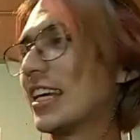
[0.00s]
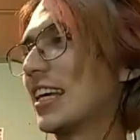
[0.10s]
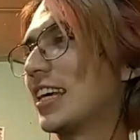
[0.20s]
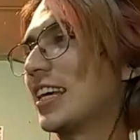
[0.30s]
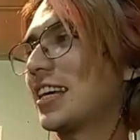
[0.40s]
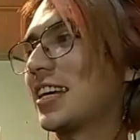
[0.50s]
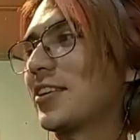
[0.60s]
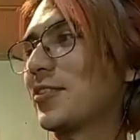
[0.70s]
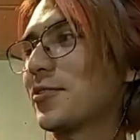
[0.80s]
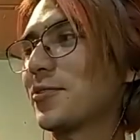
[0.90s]

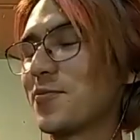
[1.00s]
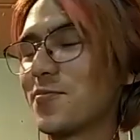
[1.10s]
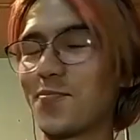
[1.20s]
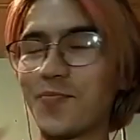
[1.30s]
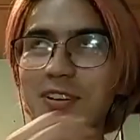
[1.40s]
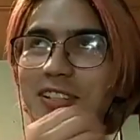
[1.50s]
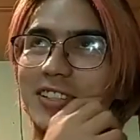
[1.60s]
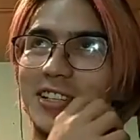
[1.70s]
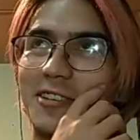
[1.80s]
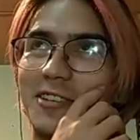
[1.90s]
eh, pues
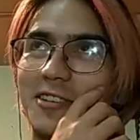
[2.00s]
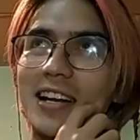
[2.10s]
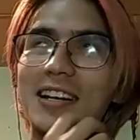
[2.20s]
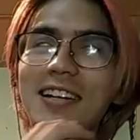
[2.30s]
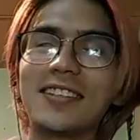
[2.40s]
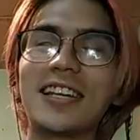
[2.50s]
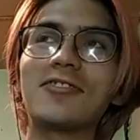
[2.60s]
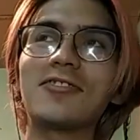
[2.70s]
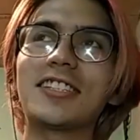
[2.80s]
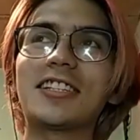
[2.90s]
igual ya
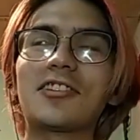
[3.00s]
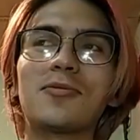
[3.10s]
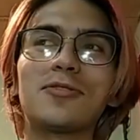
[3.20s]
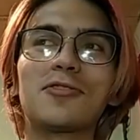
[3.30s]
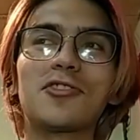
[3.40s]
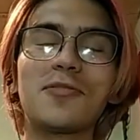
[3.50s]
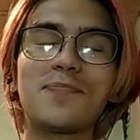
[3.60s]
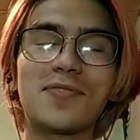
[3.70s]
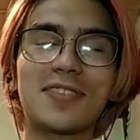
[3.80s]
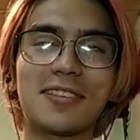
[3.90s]
nos dijiste cómo surgió
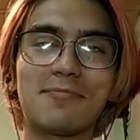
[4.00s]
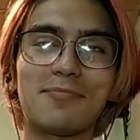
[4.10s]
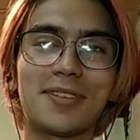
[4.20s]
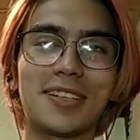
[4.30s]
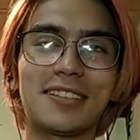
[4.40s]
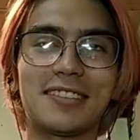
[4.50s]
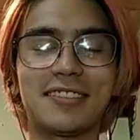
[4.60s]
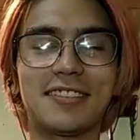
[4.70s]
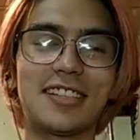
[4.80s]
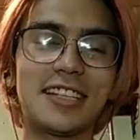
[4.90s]
porque pues
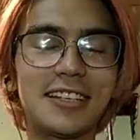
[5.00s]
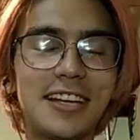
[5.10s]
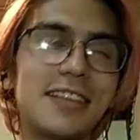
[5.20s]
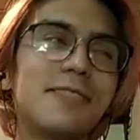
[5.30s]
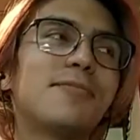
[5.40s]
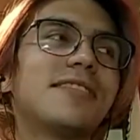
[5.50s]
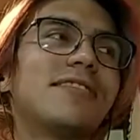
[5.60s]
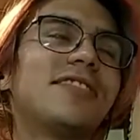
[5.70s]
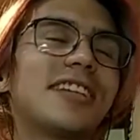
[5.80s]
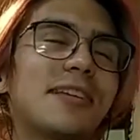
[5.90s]
sí, ahí
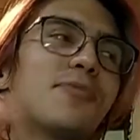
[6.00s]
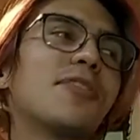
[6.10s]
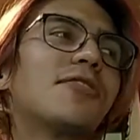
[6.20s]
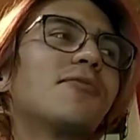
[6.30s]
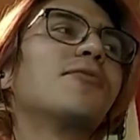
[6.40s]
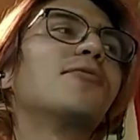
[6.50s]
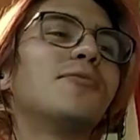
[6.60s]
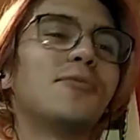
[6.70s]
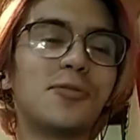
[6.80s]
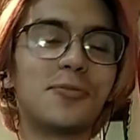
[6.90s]
pues chequé poquito
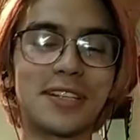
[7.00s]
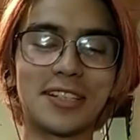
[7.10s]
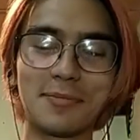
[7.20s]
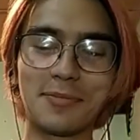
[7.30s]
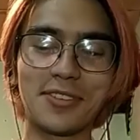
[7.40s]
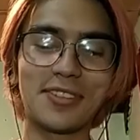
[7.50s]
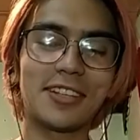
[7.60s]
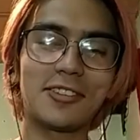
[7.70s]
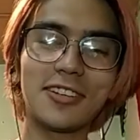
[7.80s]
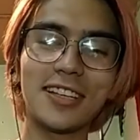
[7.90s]
tu, tu principio en
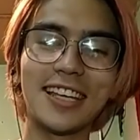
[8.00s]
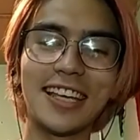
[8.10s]
TikTok.